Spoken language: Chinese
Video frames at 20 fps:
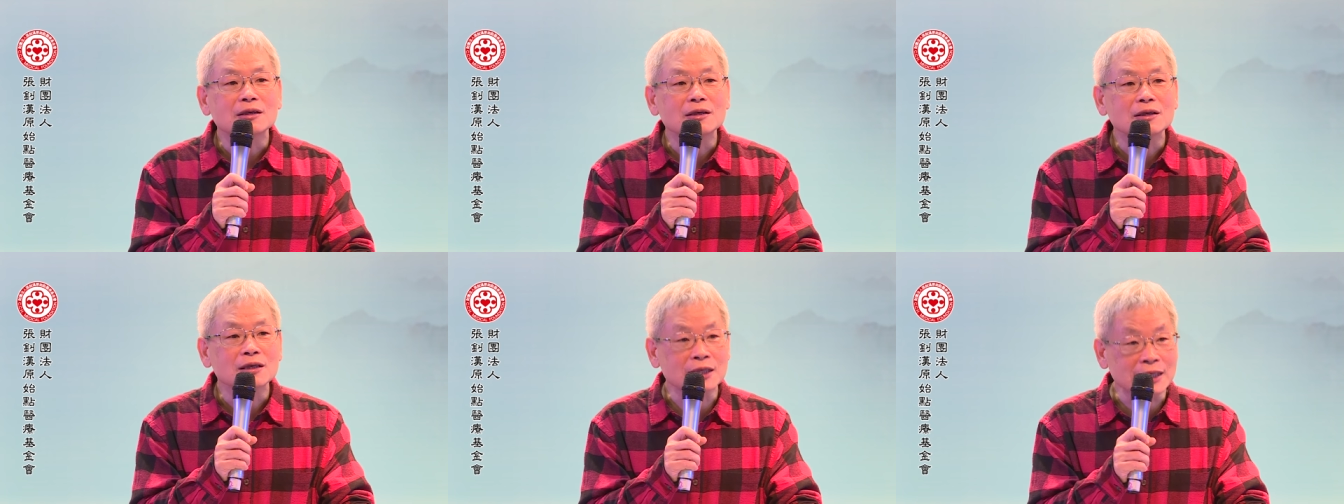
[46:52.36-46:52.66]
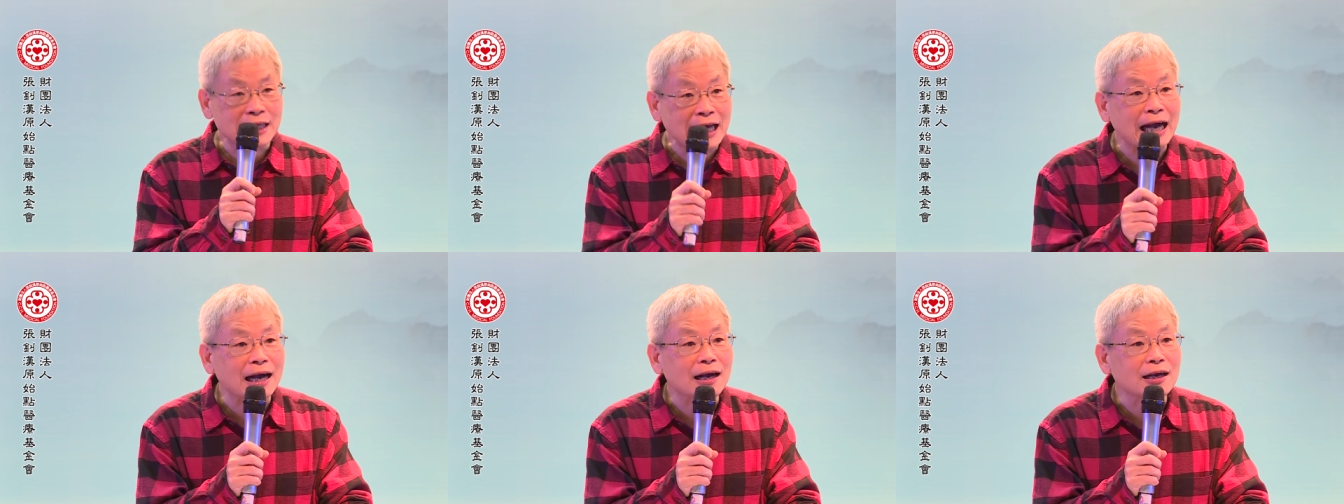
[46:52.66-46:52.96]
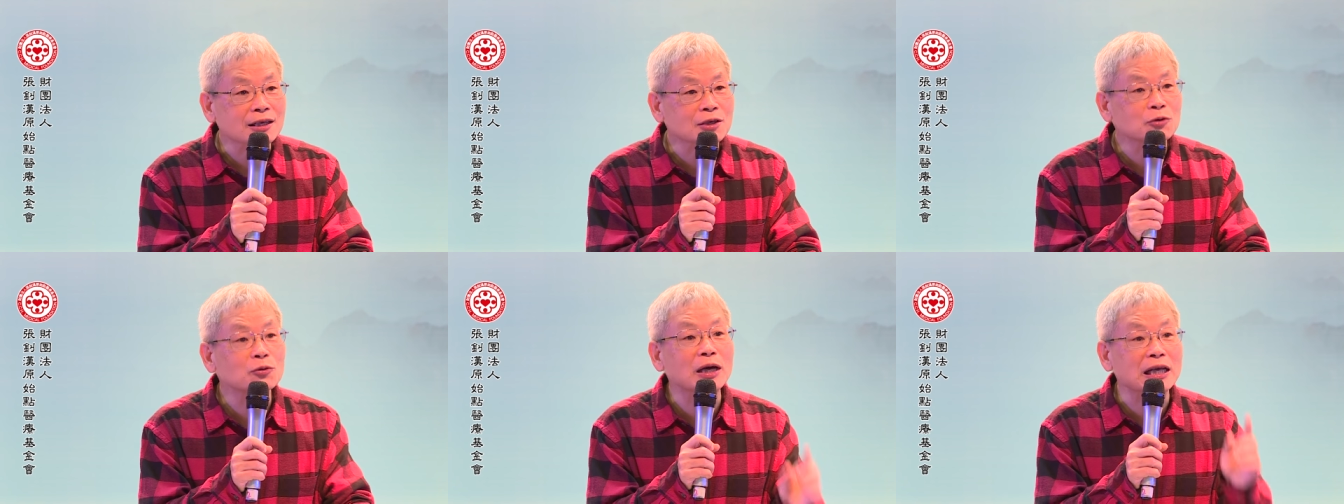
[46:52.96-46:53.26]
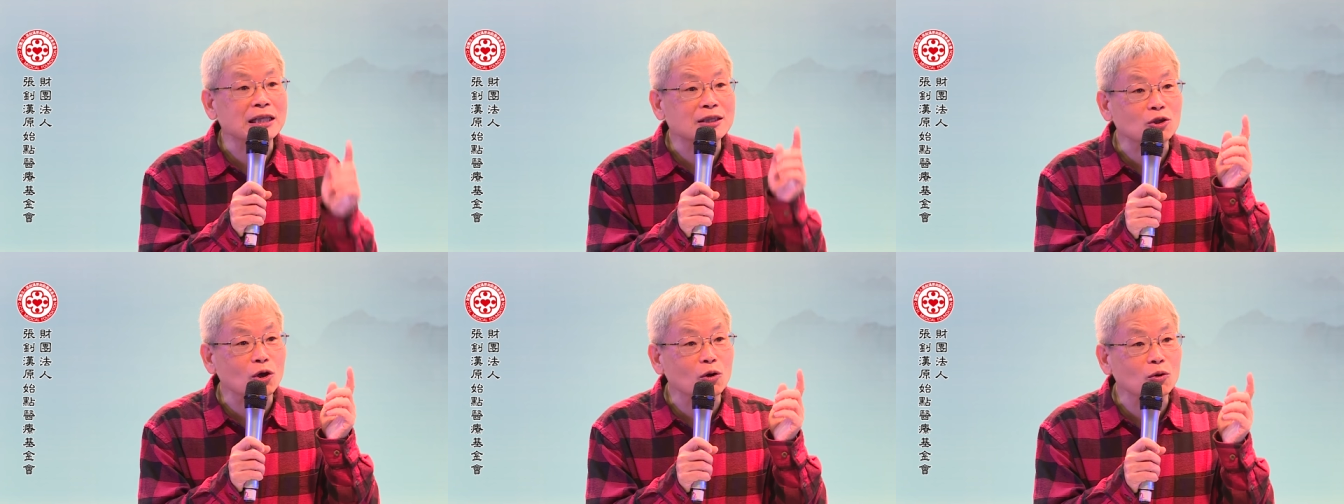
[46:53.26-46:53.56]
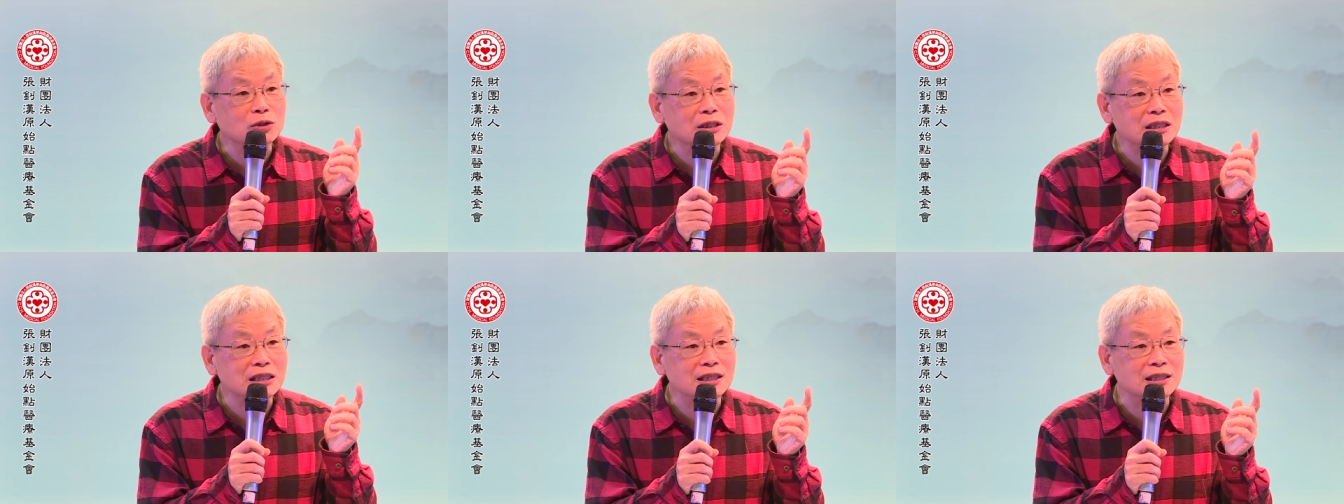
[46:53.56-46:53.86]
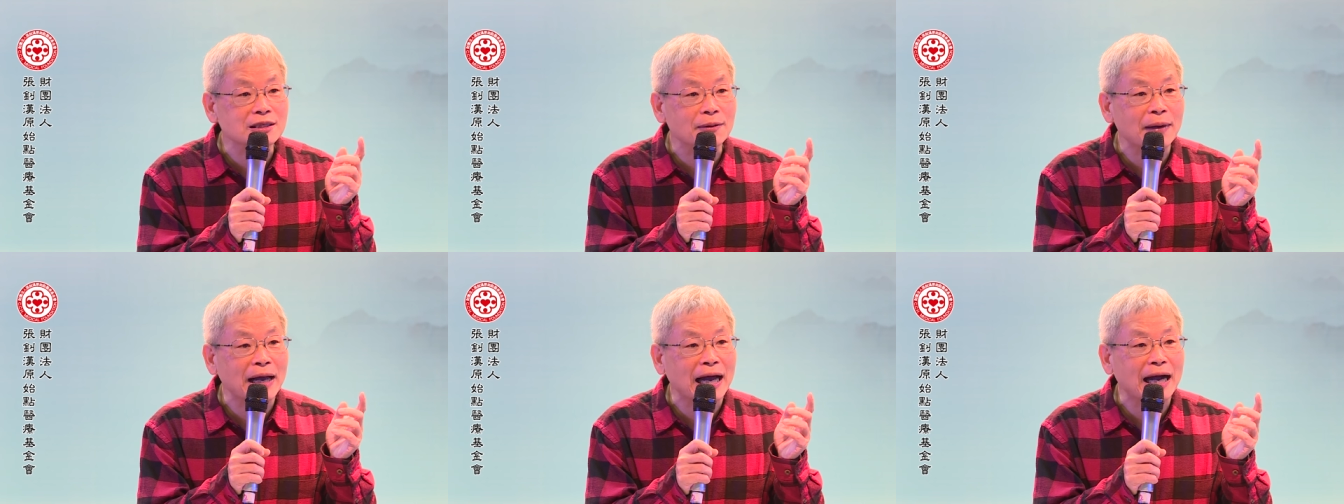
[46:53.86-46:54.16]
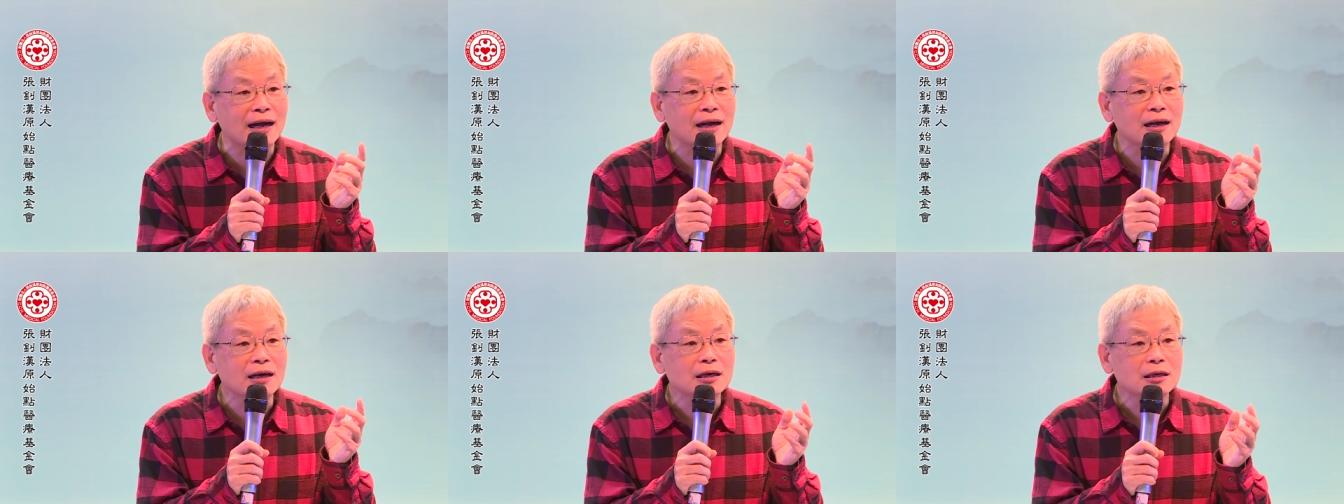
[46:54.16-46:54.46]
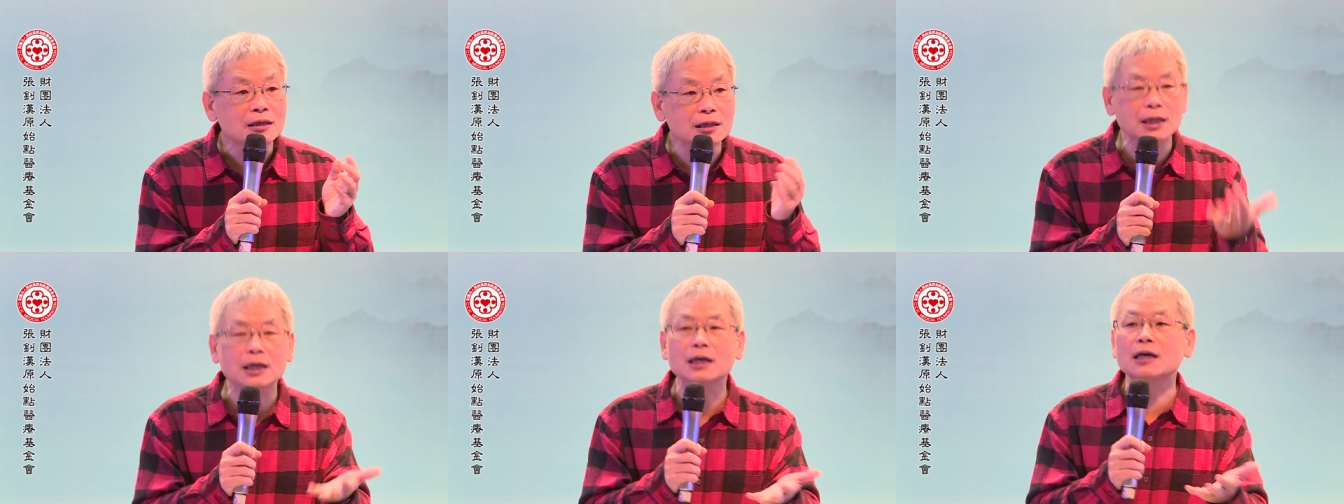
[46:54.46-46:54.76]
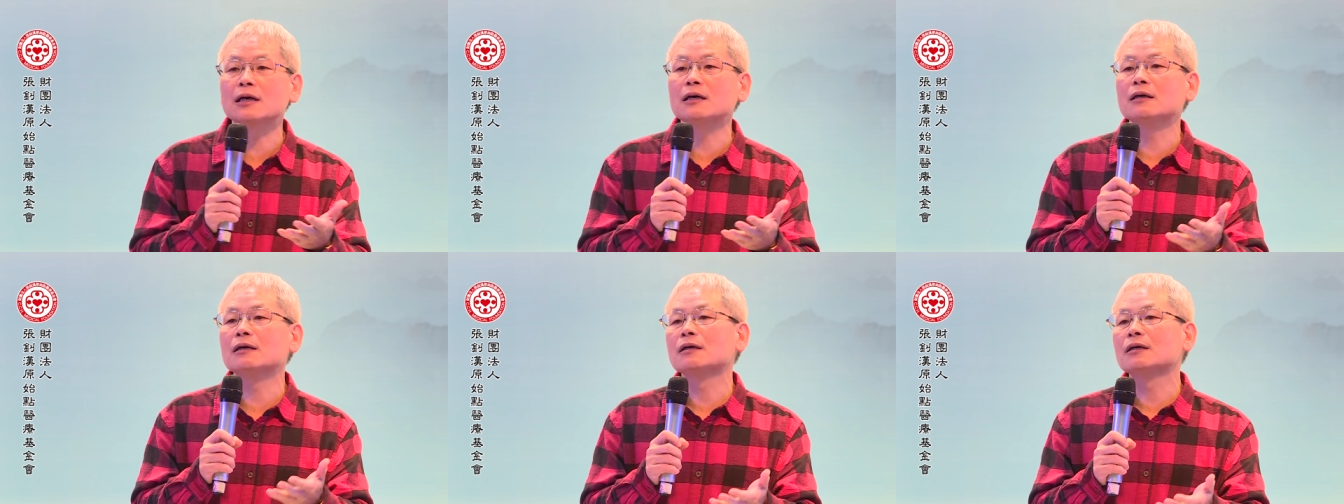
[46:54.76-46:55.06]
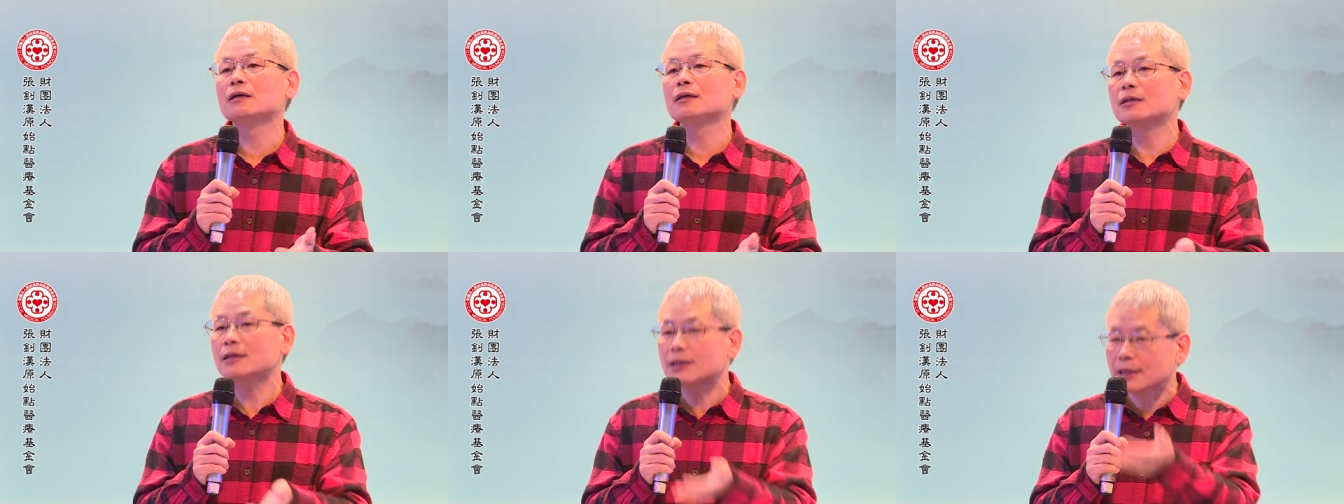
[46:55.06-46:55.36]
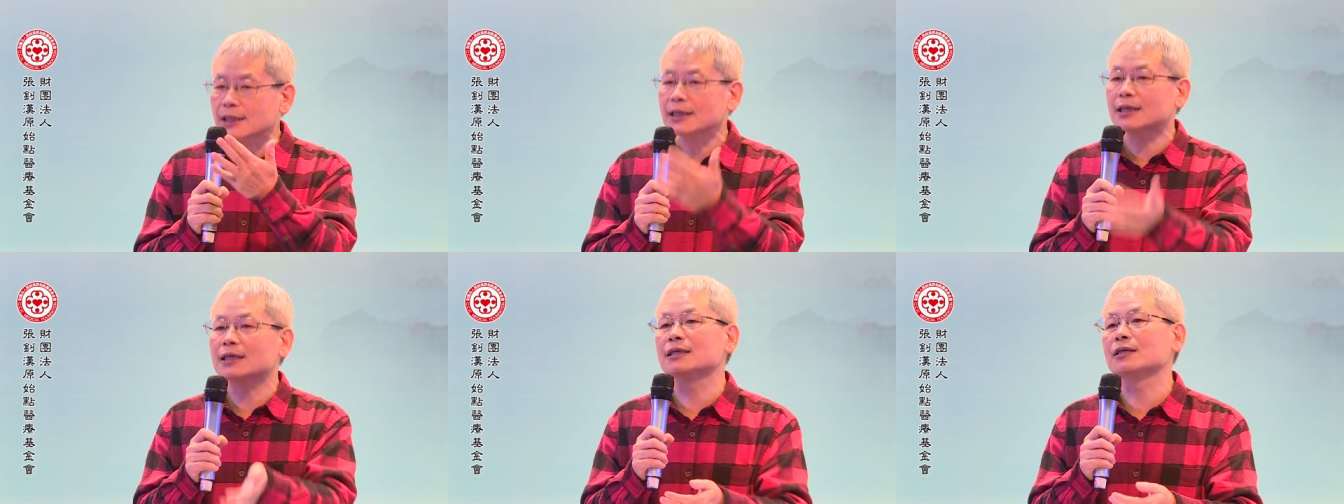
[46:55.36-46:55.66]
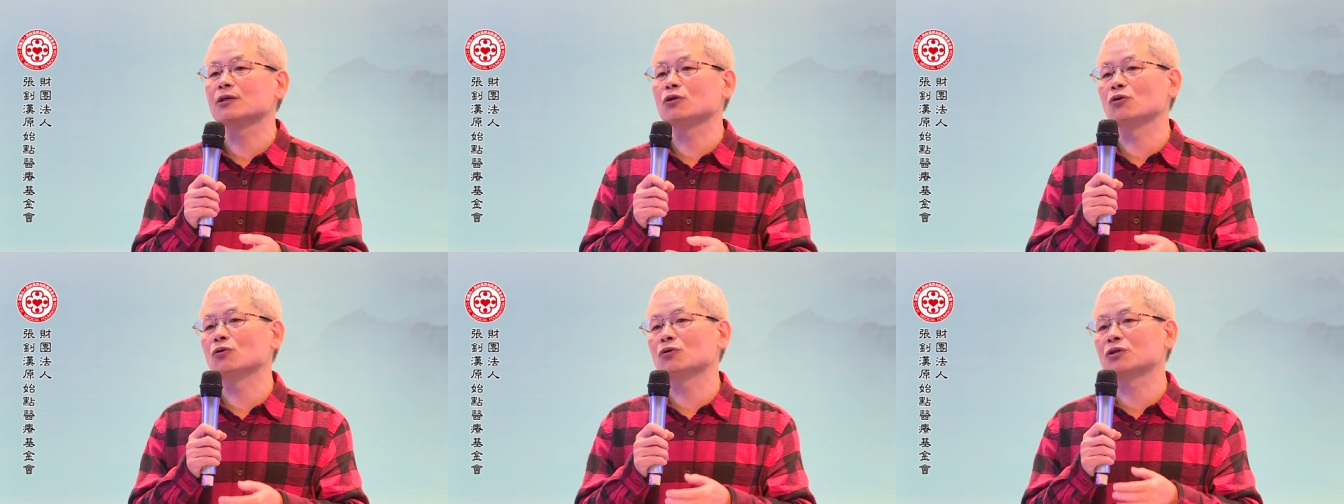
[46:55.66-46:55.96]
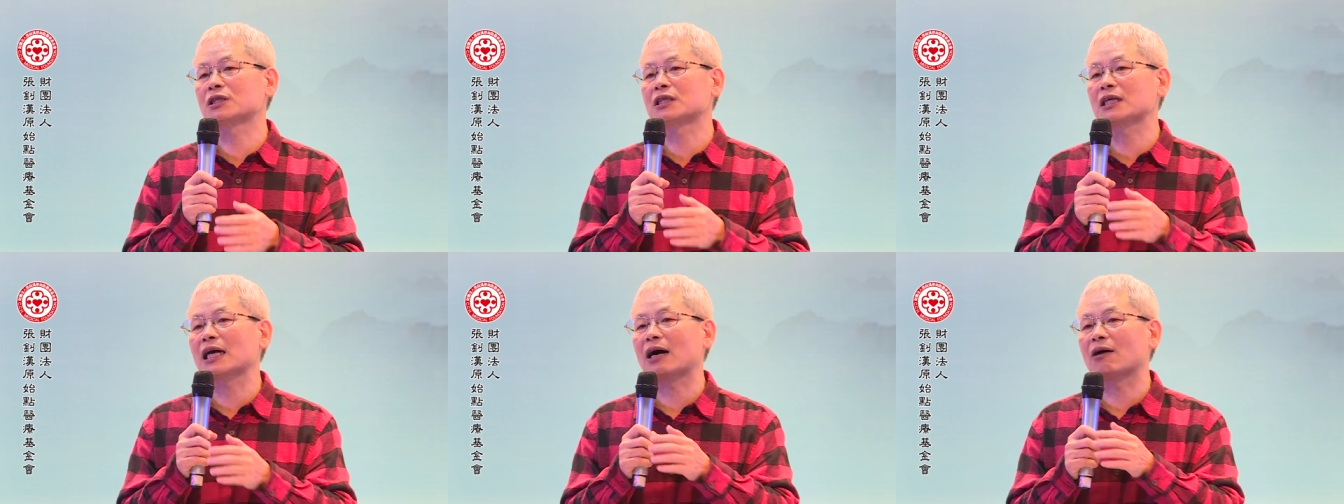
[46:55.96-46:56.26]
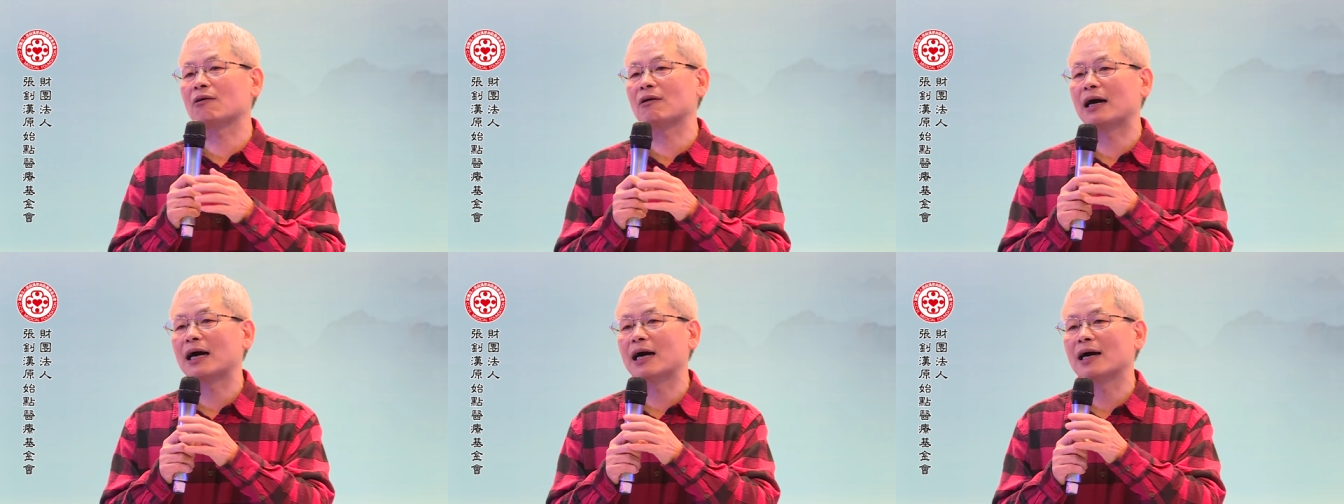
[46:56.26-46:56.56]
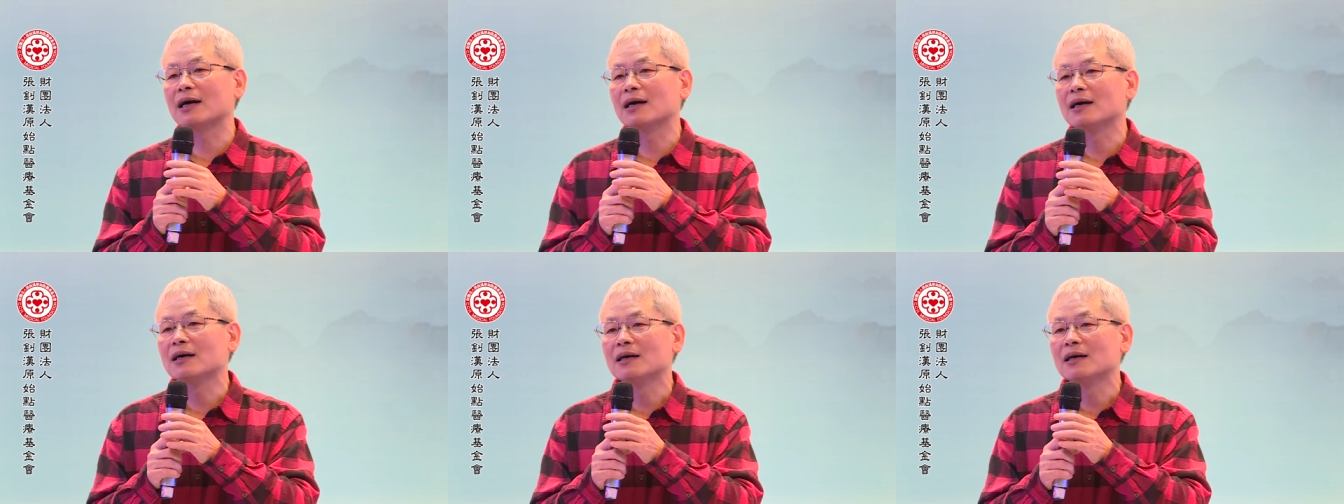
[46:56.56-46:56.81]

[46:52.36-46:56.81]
一样，因为都是怎么样热，热有效啊，